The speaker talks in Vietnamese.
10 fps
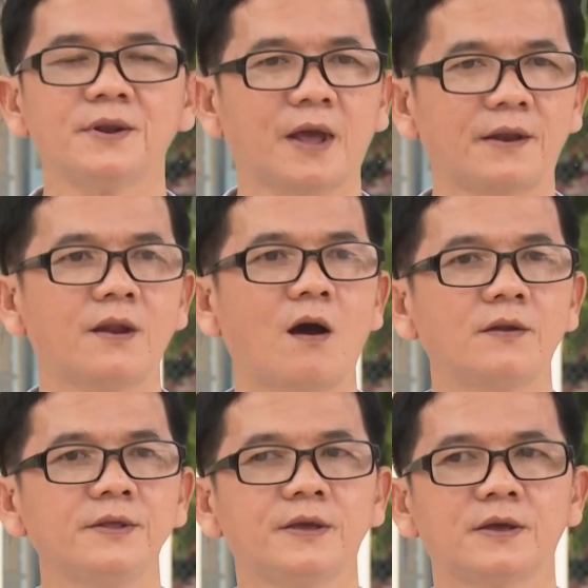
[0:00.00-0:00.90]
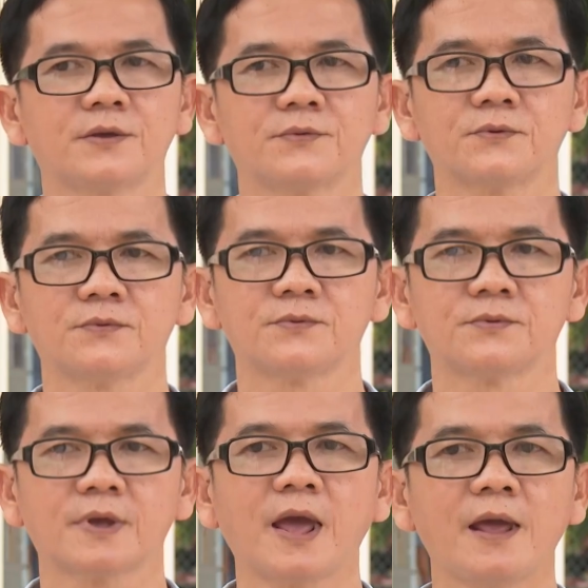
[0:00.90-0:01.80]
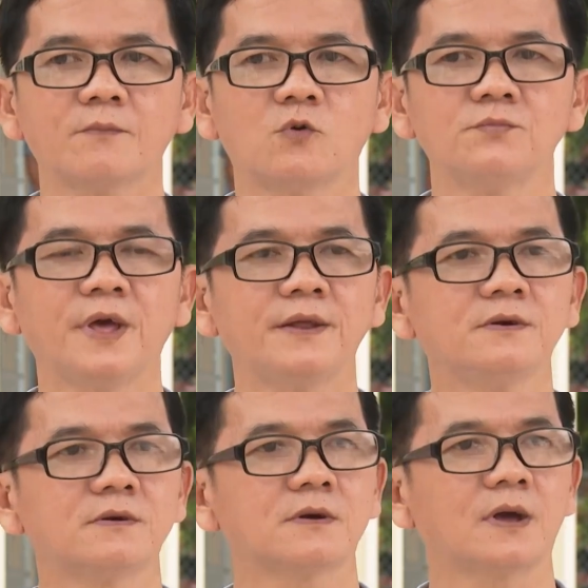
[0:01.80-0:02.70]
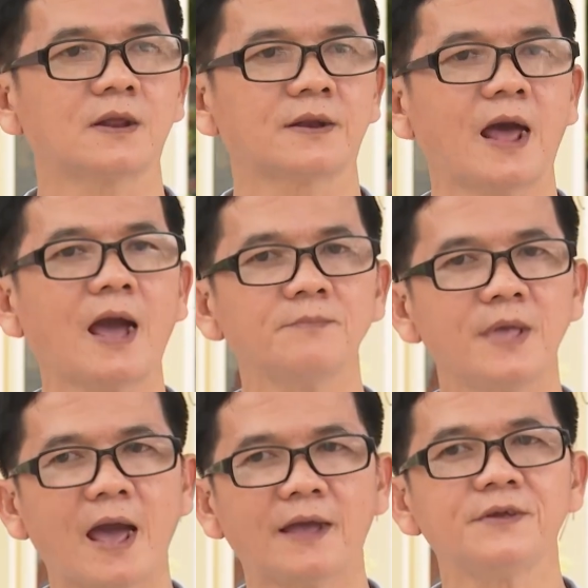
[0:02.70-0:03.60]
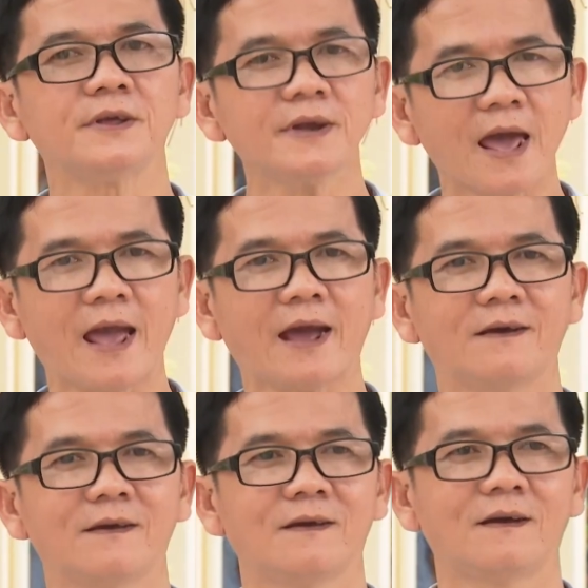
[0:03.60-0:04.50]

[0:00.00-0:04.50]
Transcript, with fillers: Bên cạnh đó thì à, các em cũng sẽ được à, tham gia diễn đàn